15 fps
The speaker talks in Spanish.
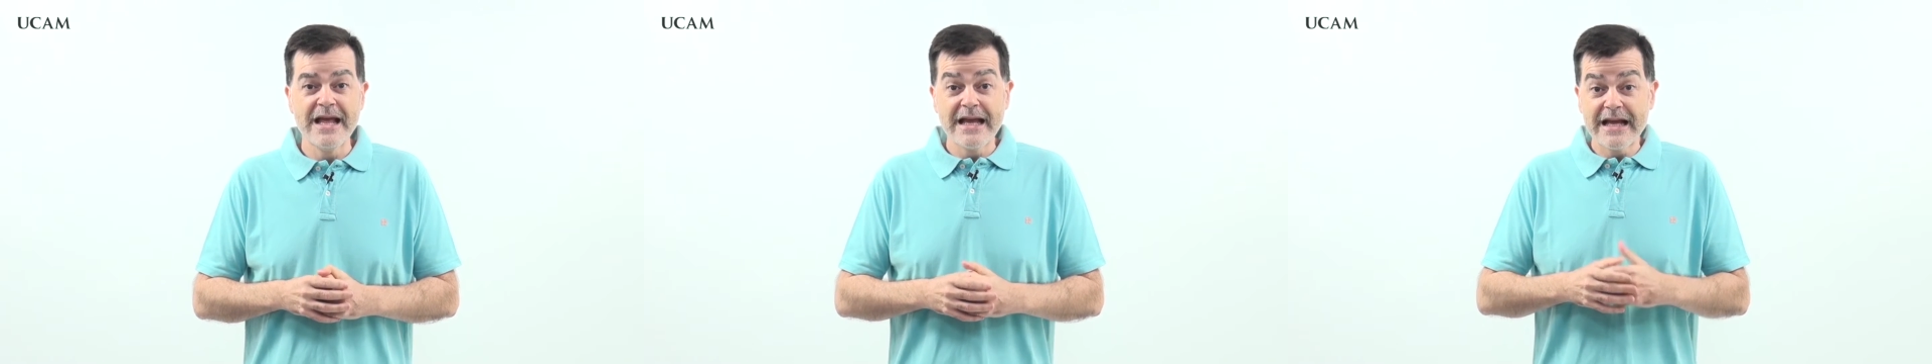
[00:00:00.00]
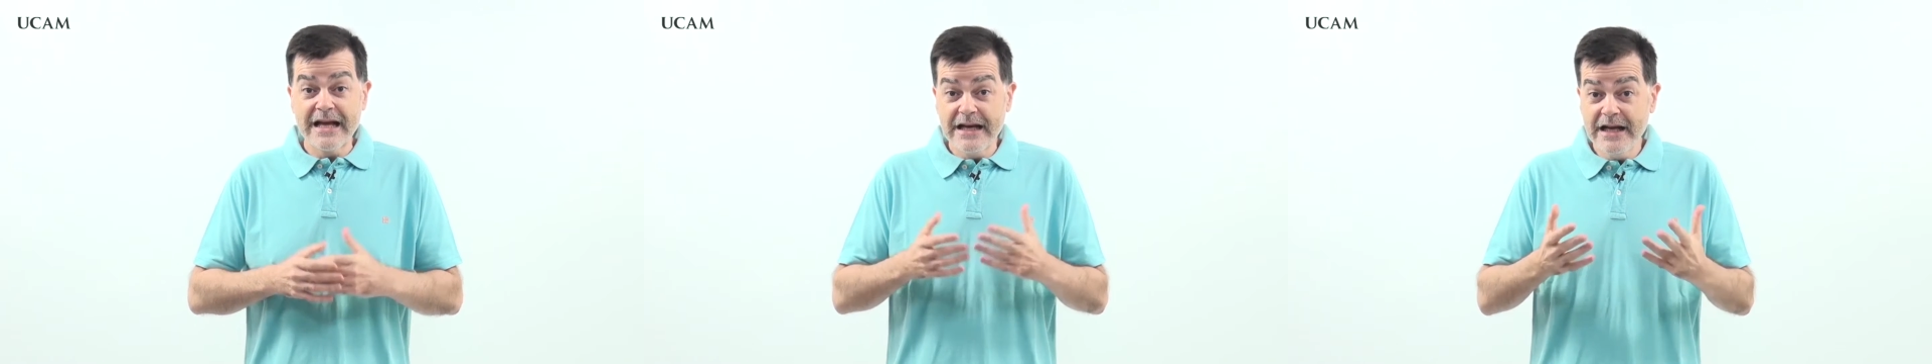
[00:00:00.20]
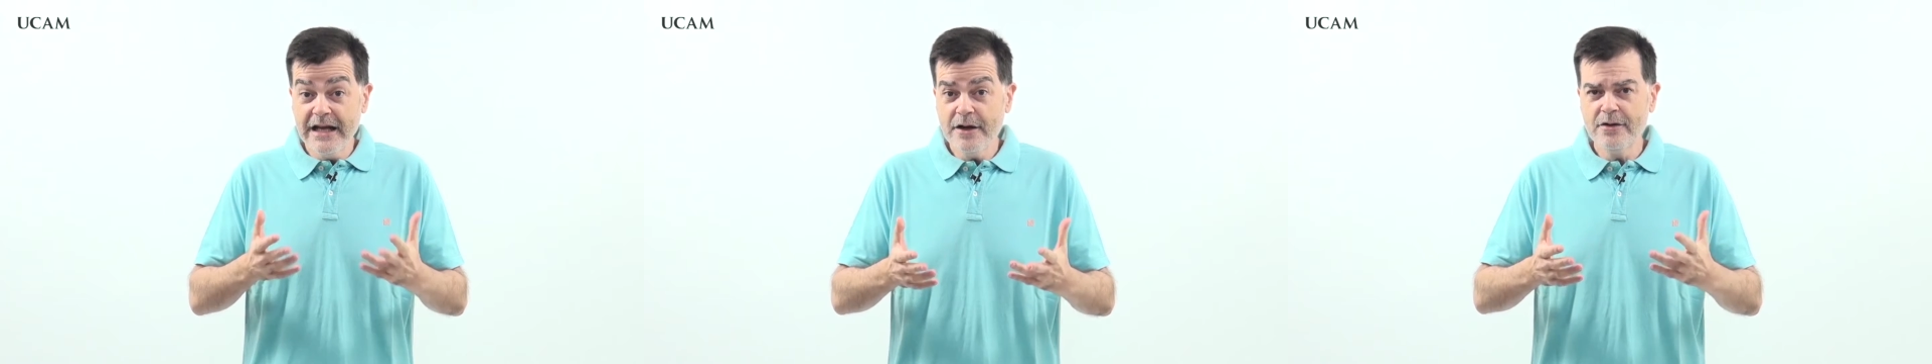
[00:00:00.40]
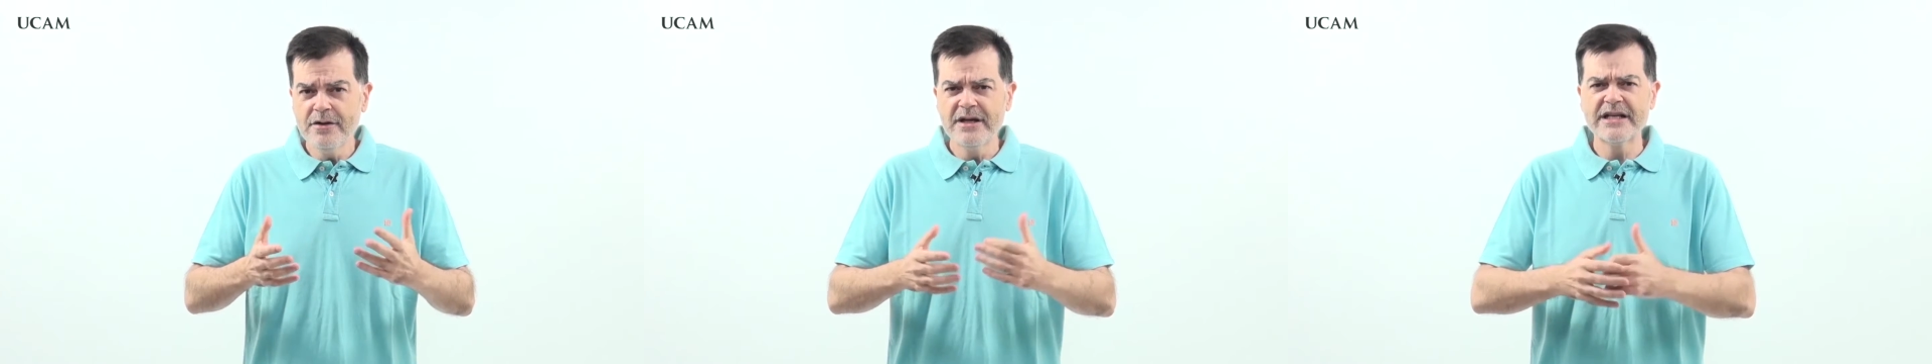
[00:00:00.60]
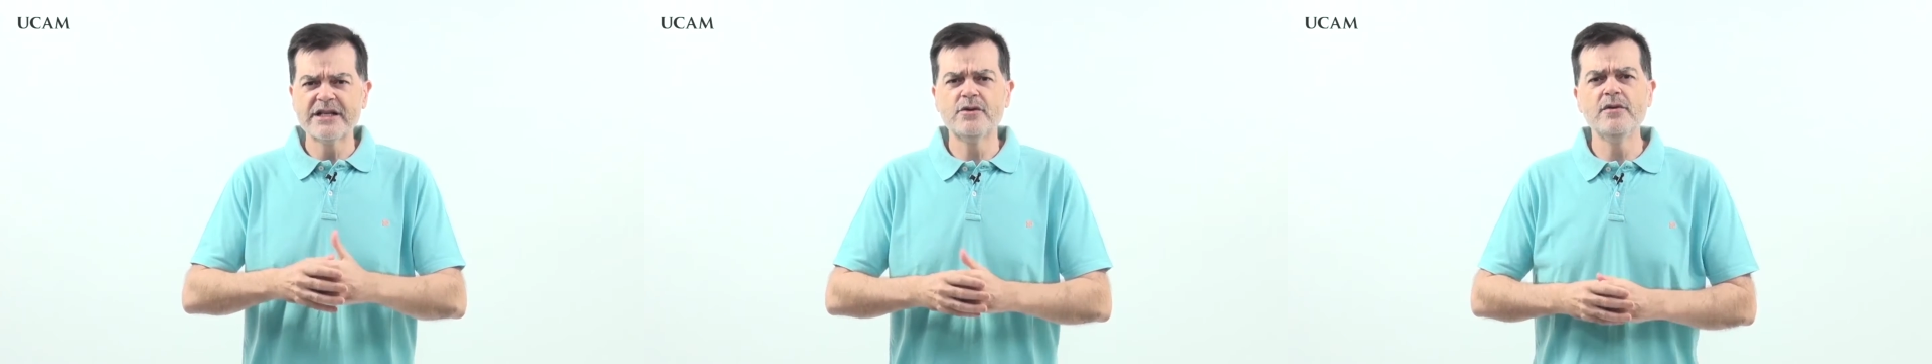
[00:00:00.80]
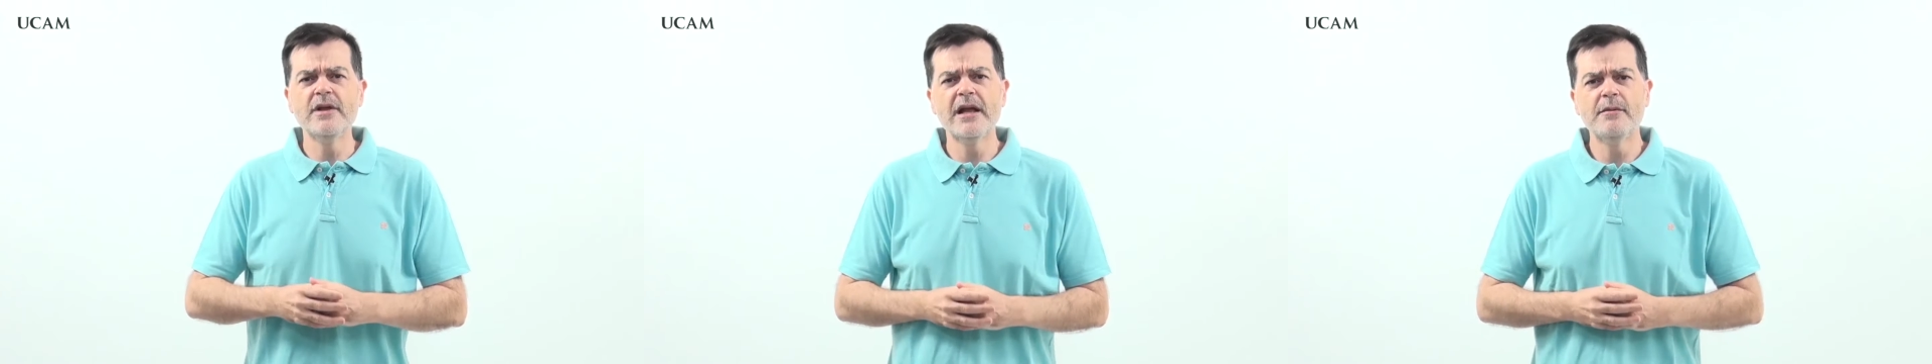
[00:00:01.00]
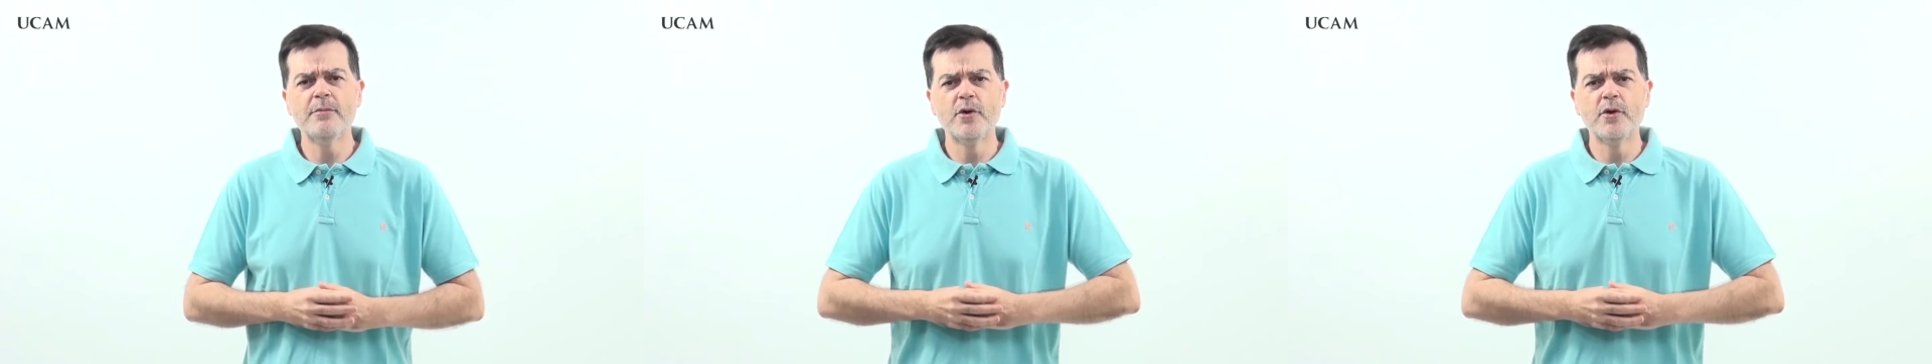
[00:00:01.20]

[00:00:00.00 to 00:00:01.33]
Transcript: Galileo estudia el